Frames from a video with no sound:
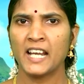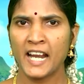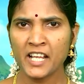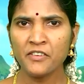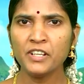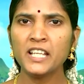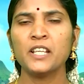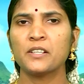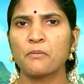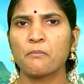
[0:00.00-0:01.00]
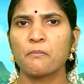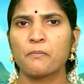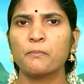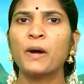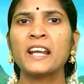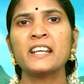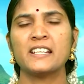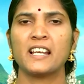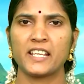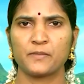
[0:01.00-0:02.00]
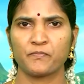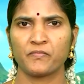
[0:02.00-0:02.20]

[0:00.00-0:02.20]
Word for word: நனவழி மனநிலை